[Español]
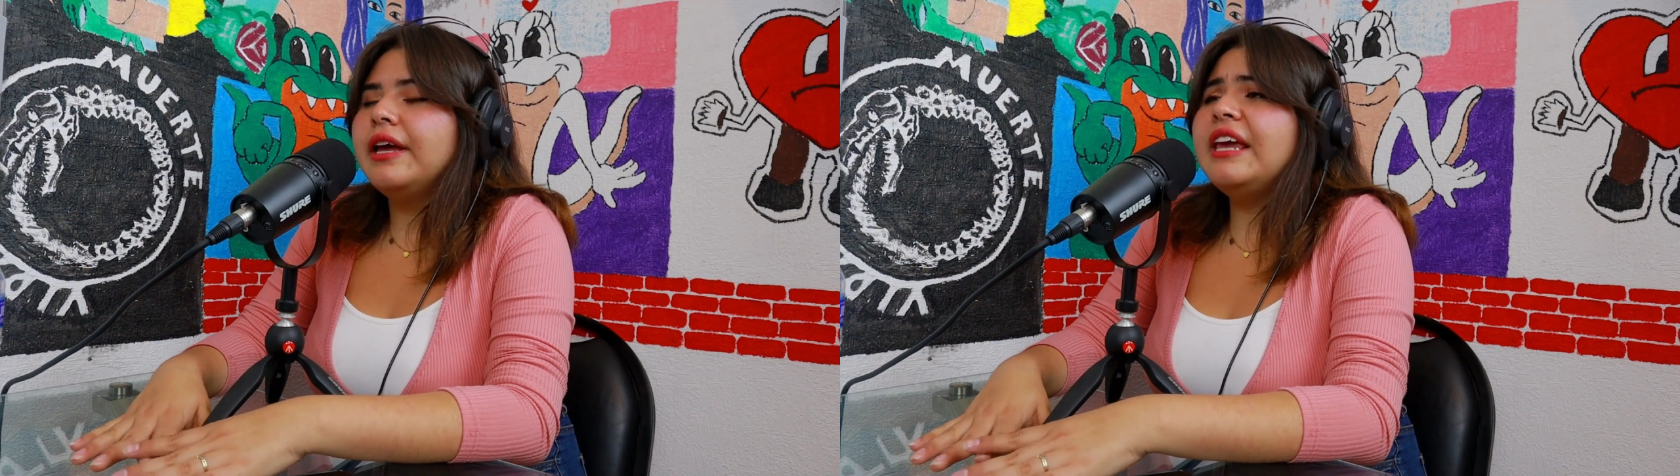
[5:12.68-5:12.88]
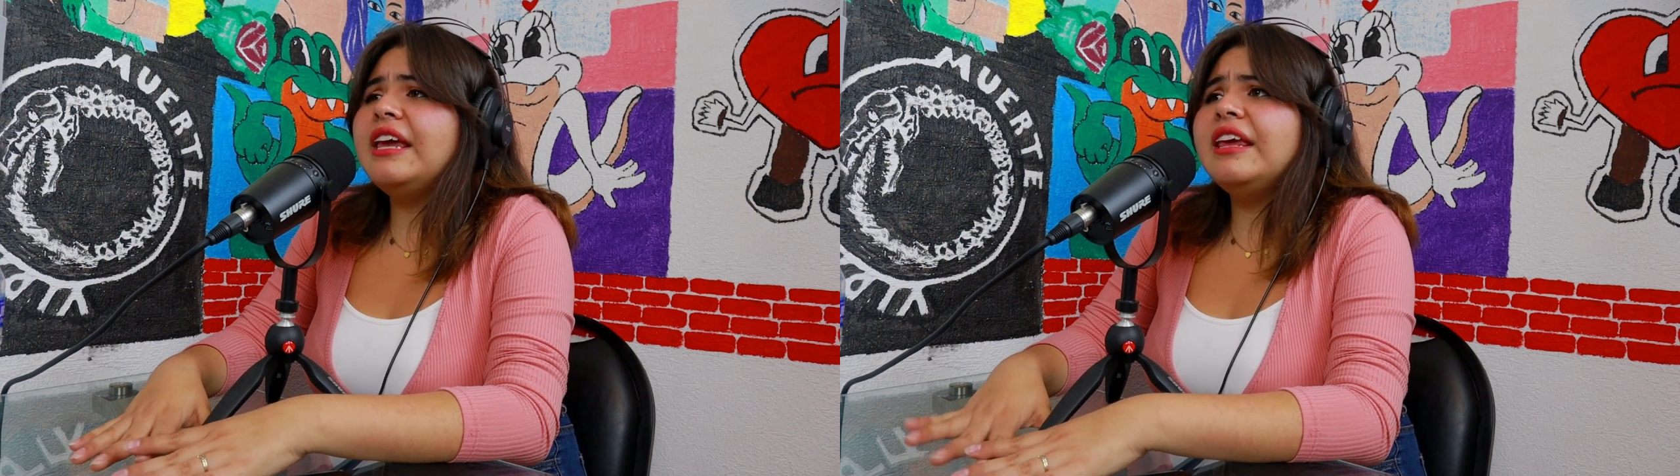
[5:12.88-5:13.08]

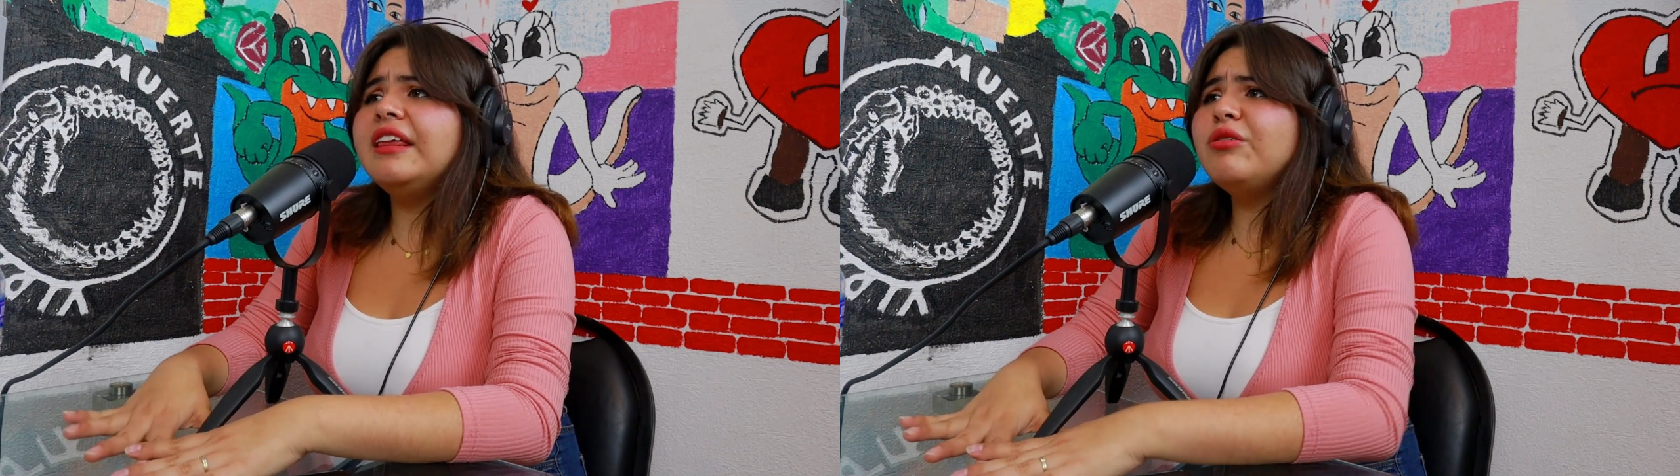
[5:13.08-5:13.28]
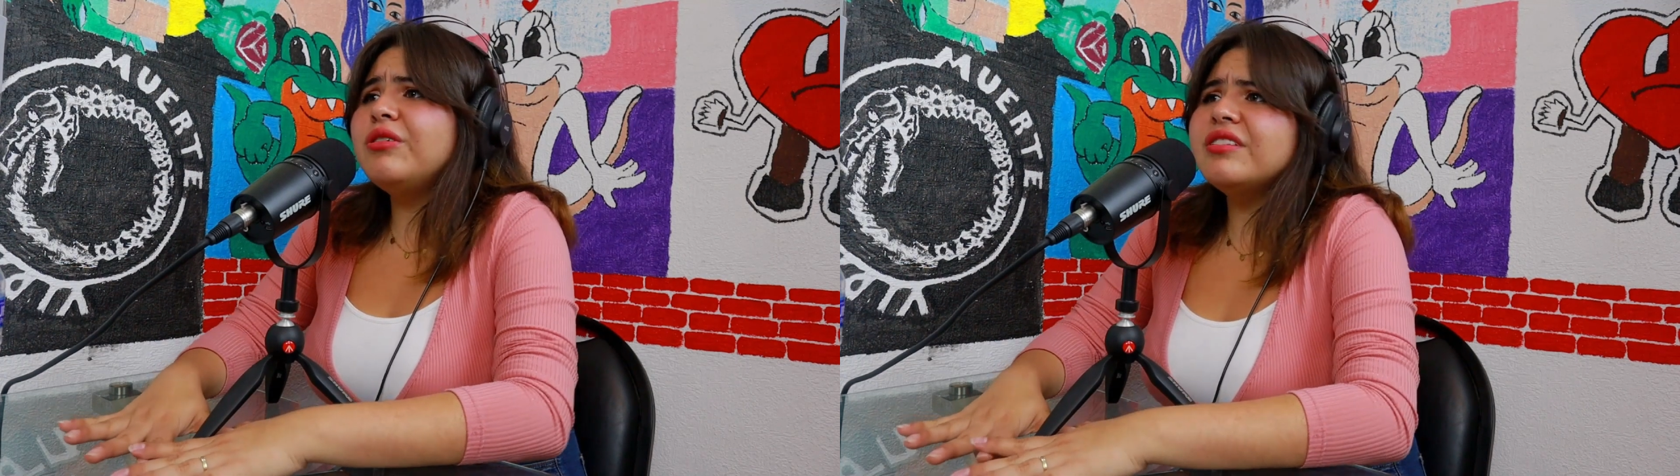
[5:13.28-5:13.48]

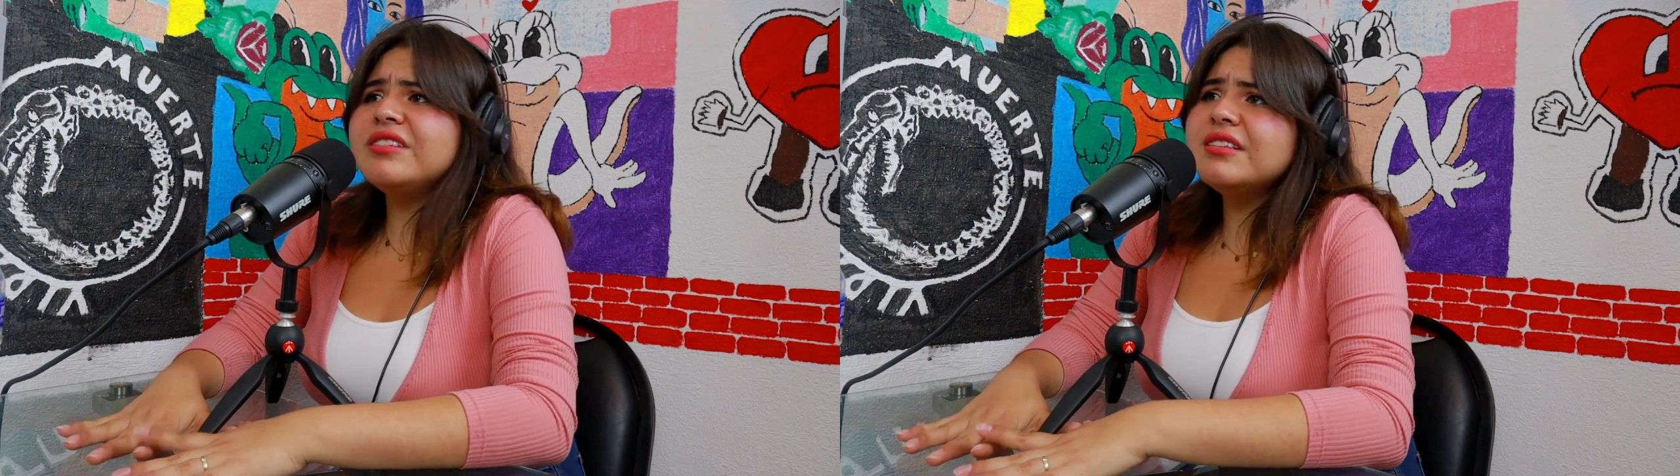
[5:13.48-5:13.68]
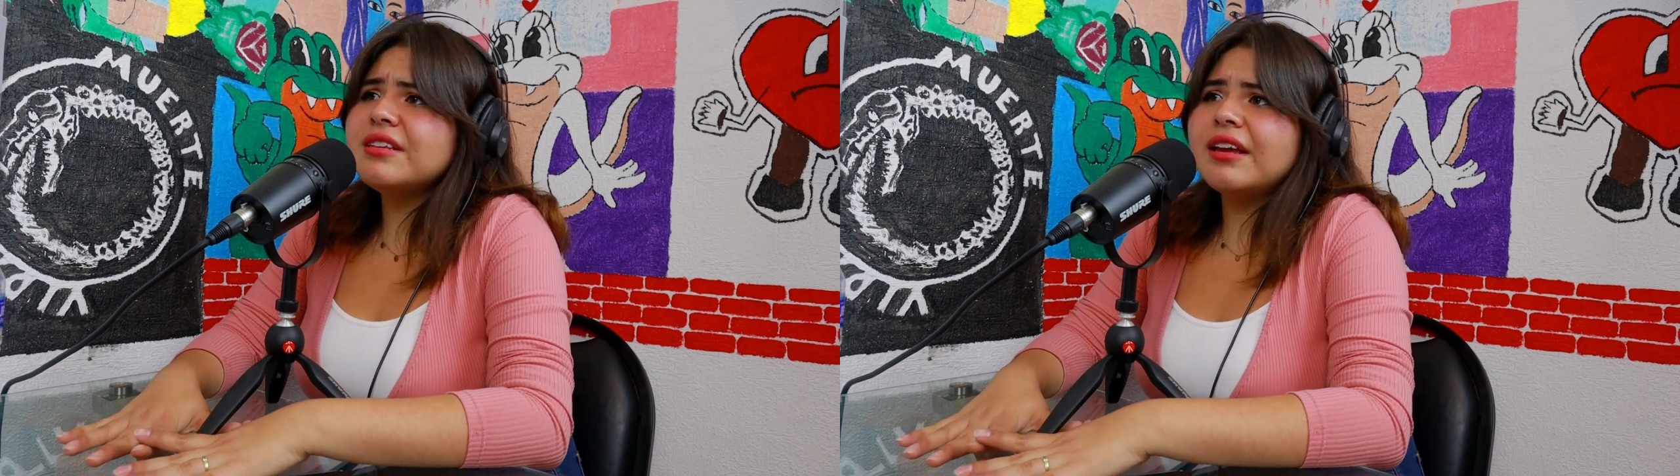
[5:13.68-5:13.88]
Y no
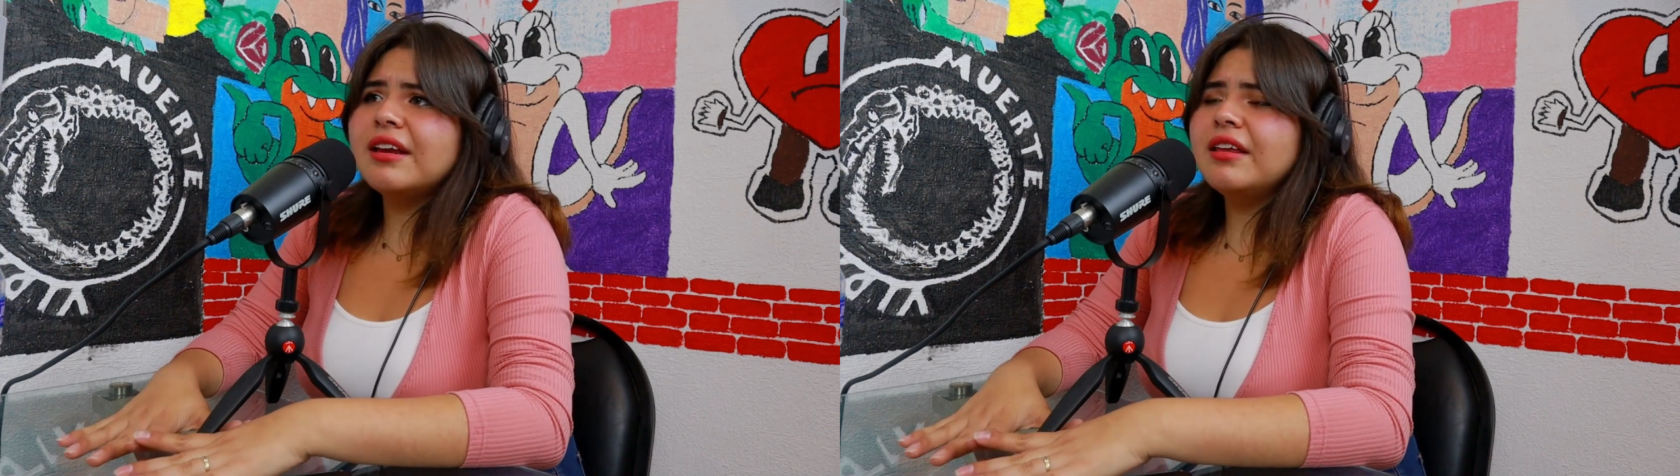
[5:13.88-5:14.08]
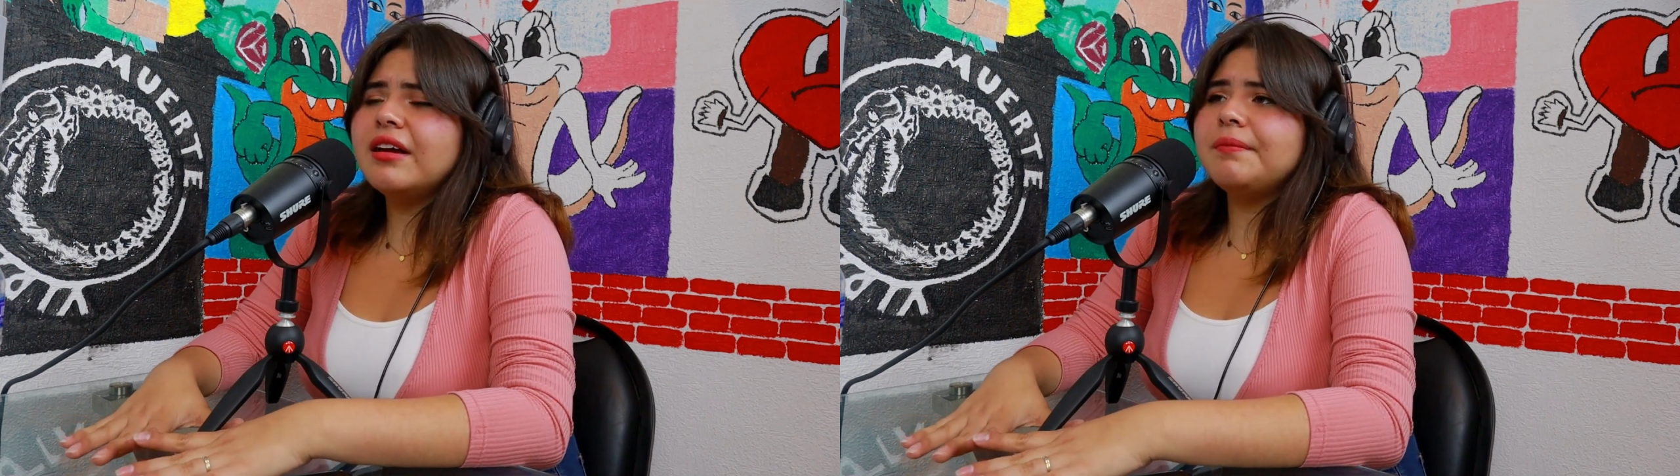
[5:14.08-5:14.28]
es ni
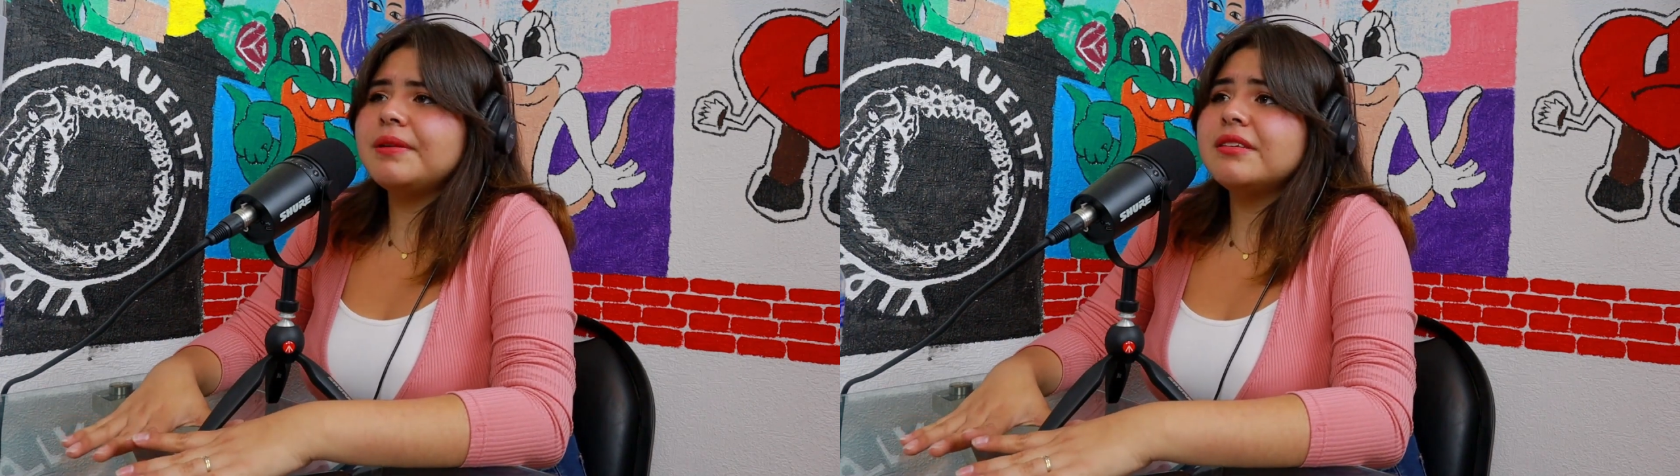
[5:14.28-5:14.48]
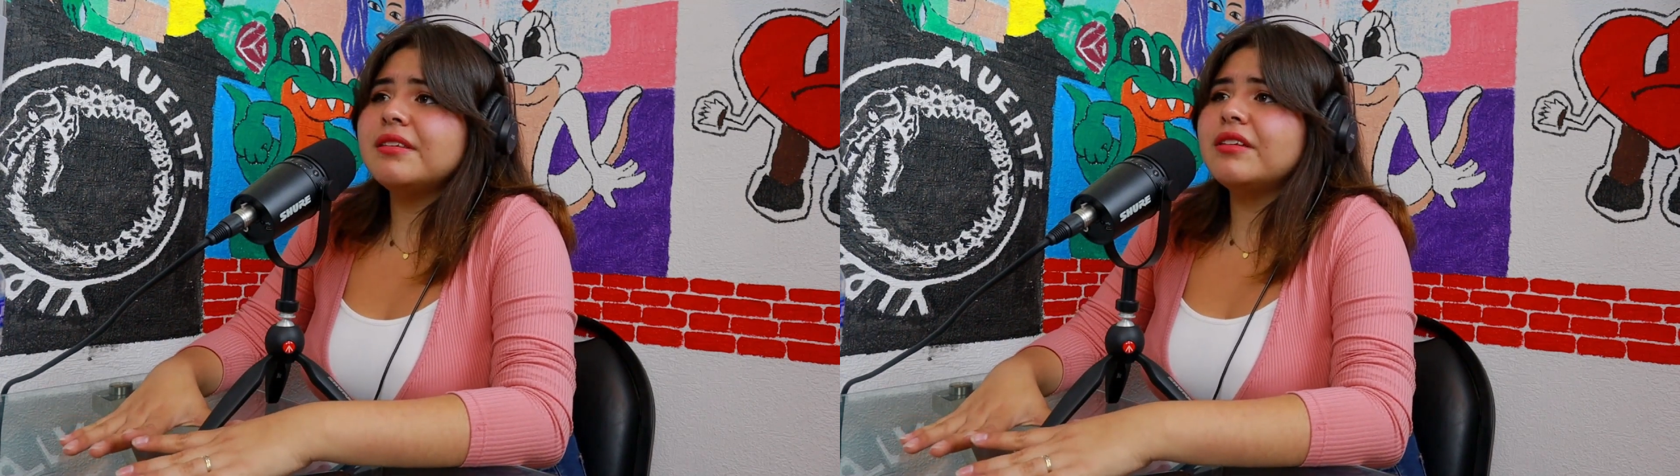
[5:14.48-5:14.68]
siquiera de
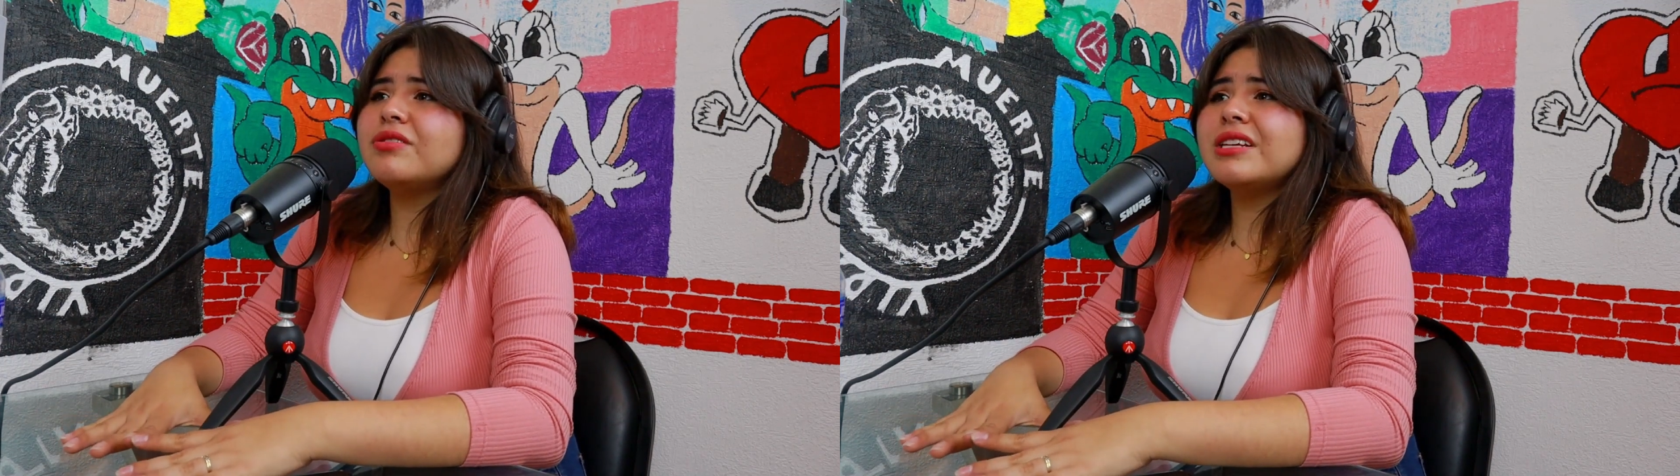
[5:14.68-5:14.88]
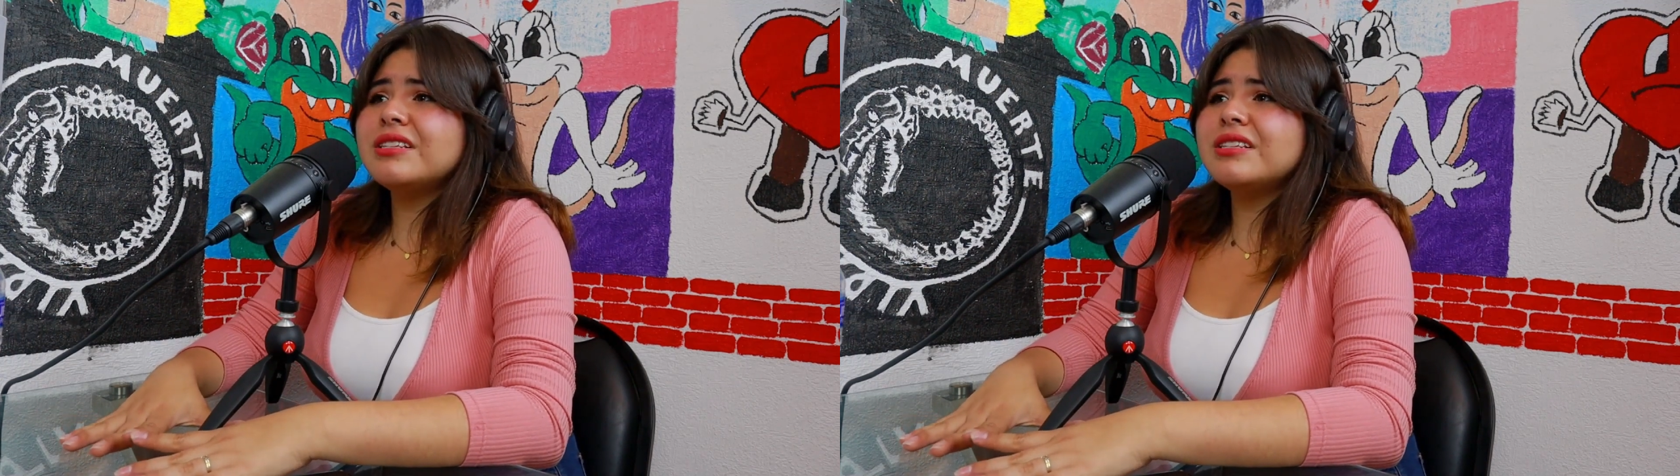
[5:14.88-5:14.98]
capacidad, o sea,